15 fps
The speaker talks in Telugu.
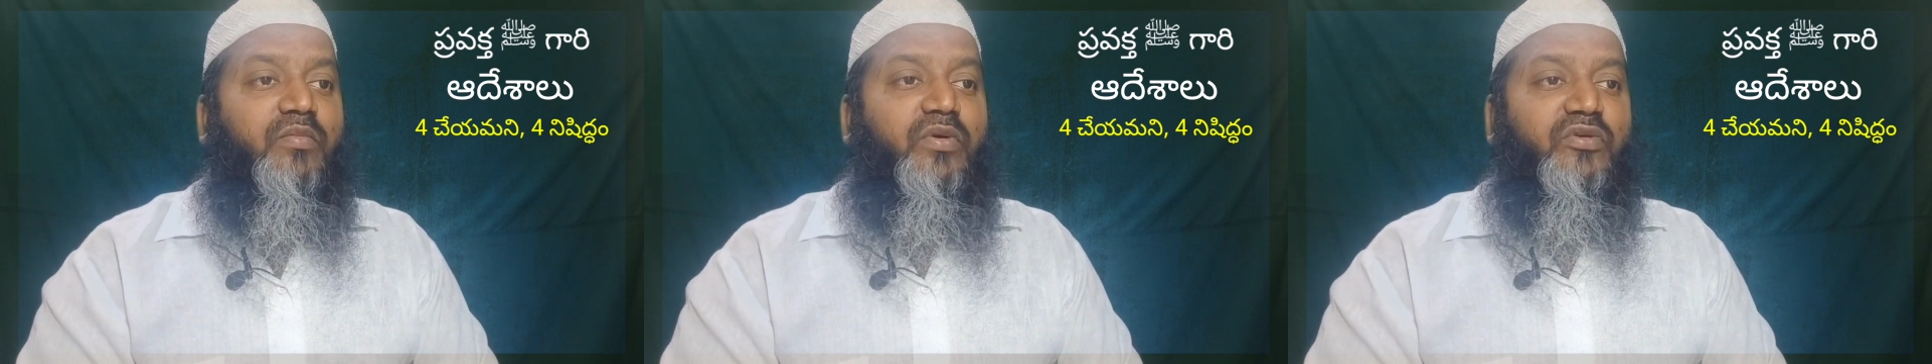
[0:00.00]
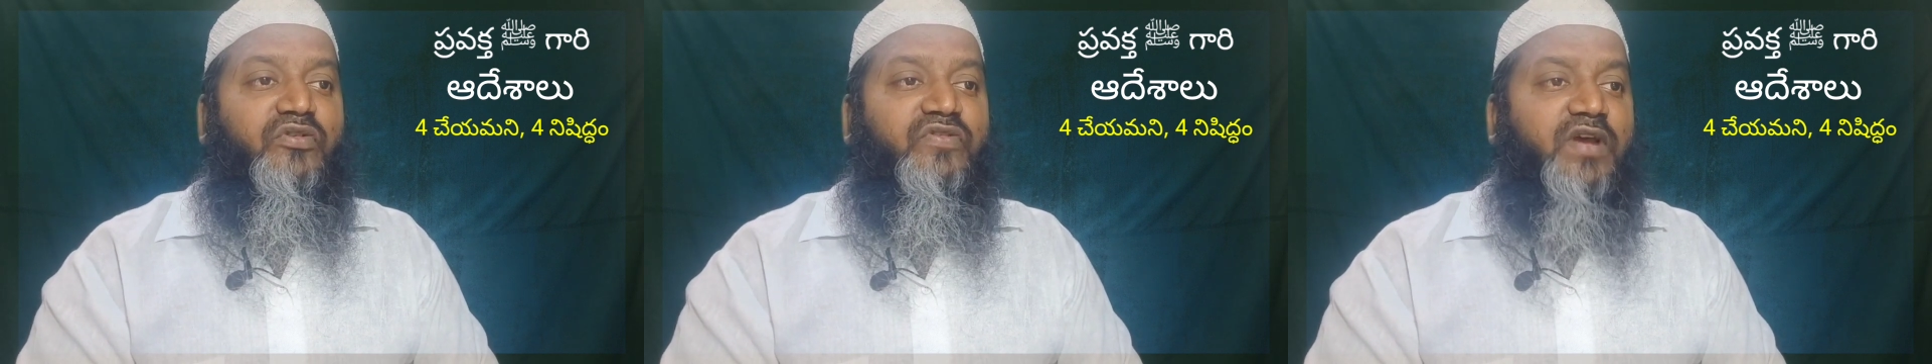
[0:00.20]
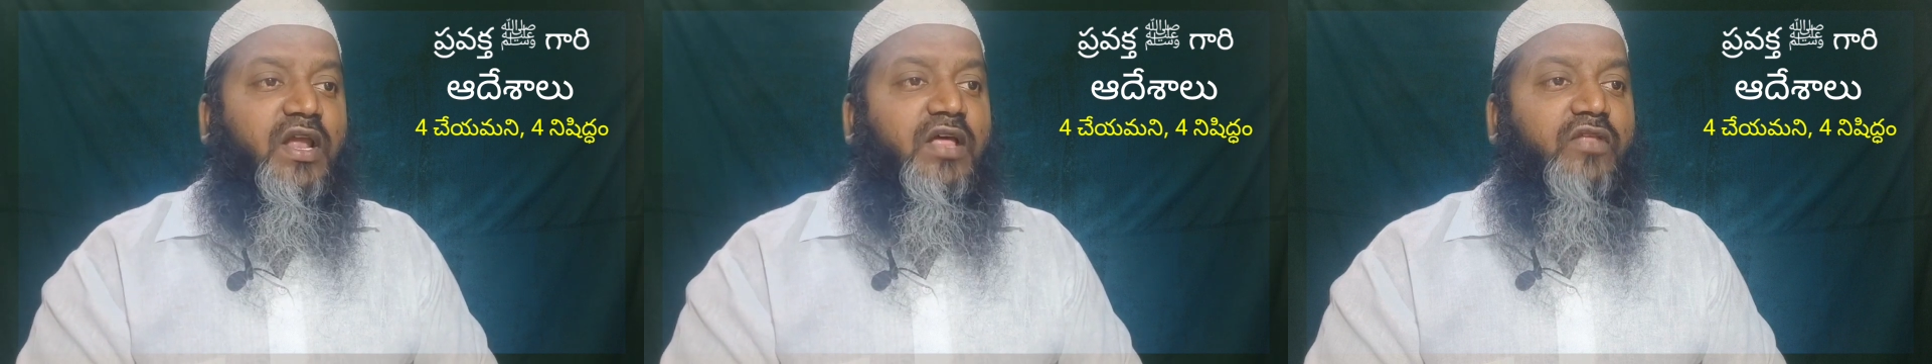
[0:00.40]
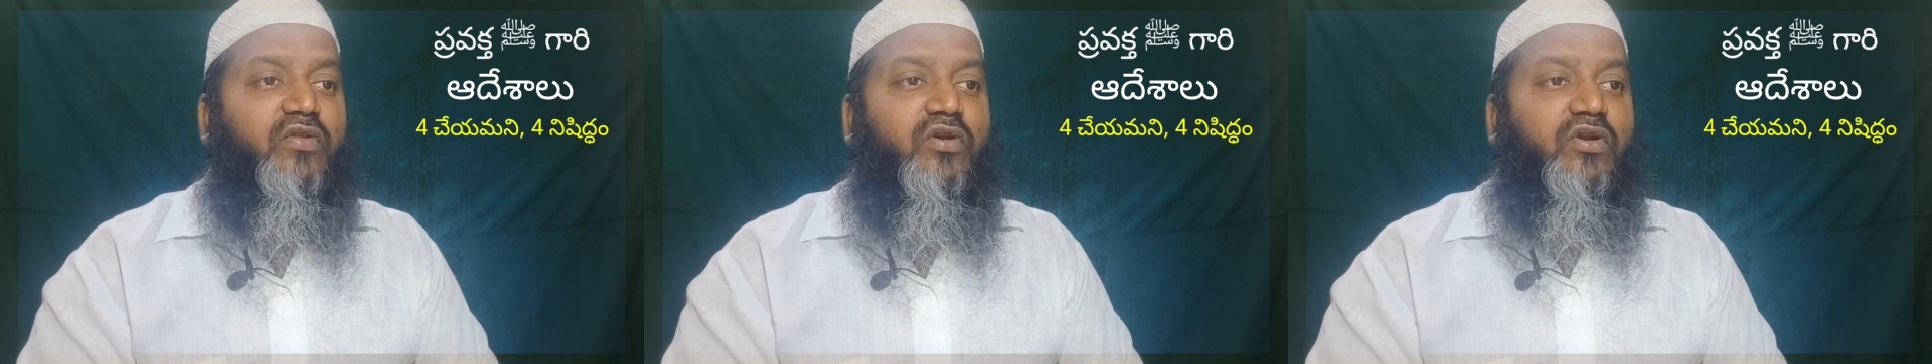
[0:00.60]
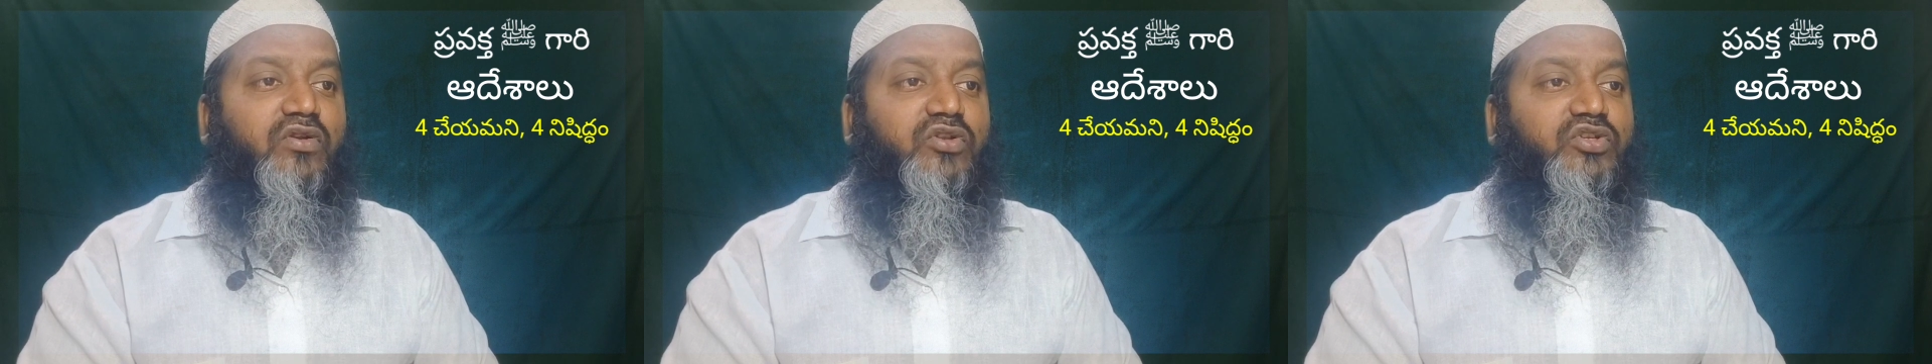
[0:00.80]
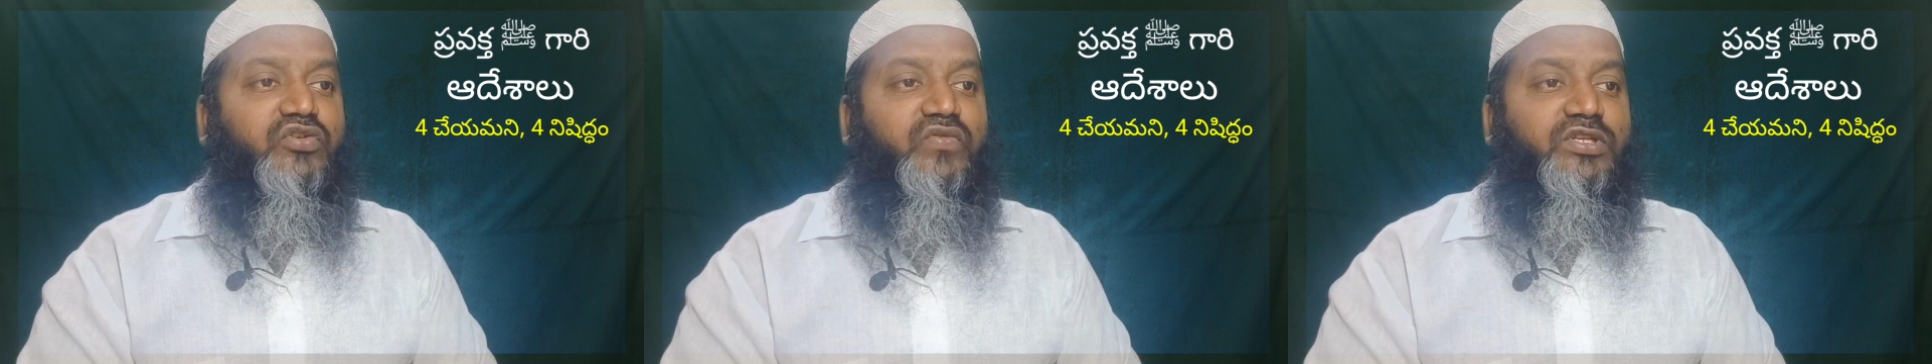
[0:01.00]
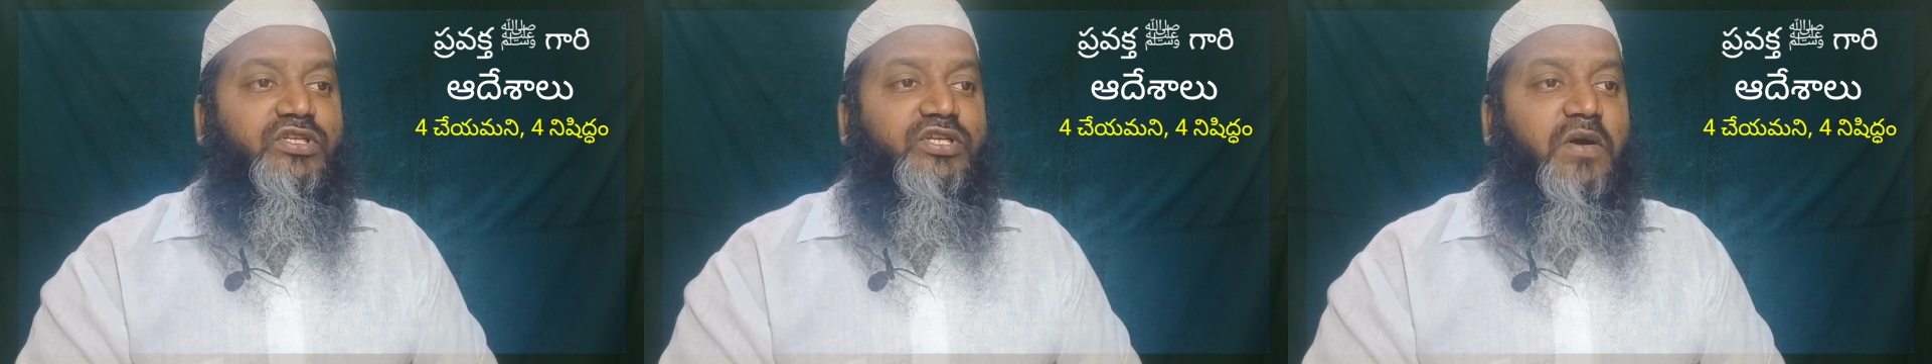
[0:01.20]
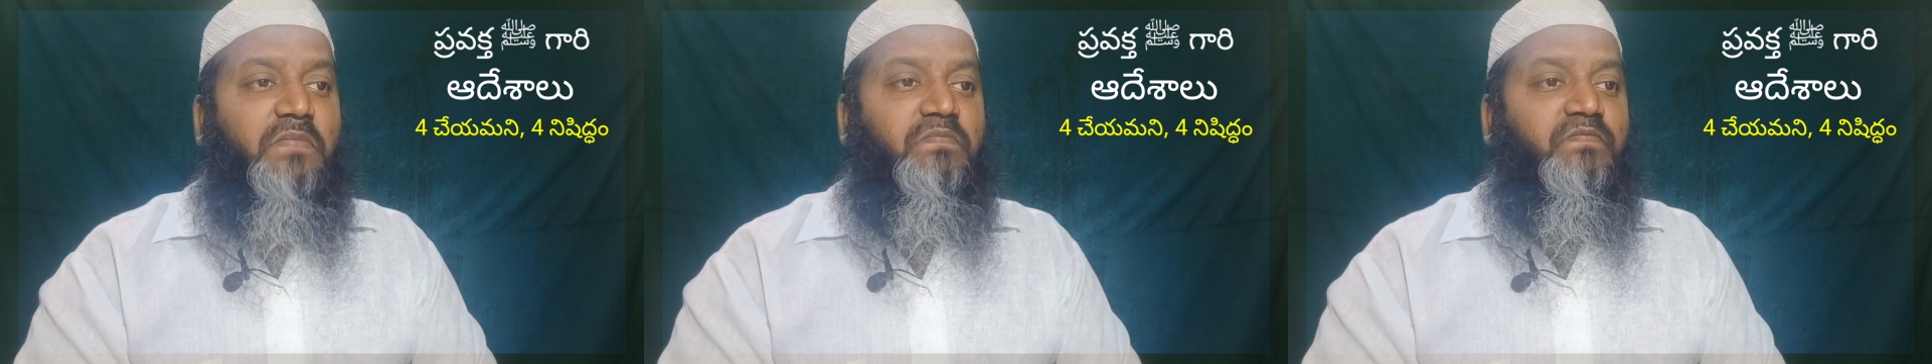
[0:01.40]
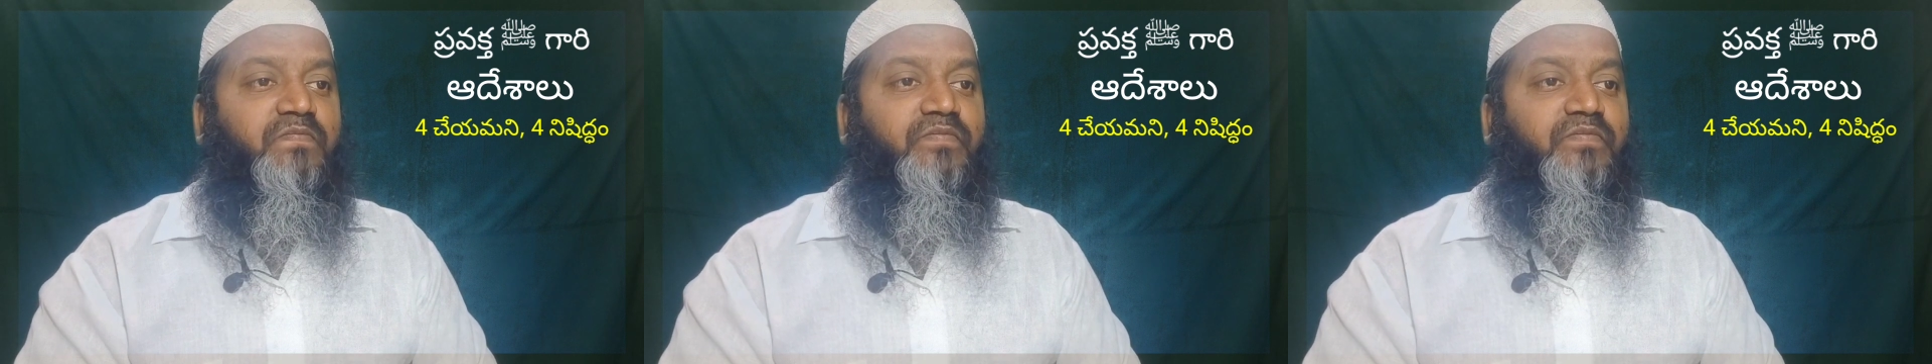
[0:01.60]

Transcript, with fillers: మేము చాలా దూరం నుంచి వచ్చాం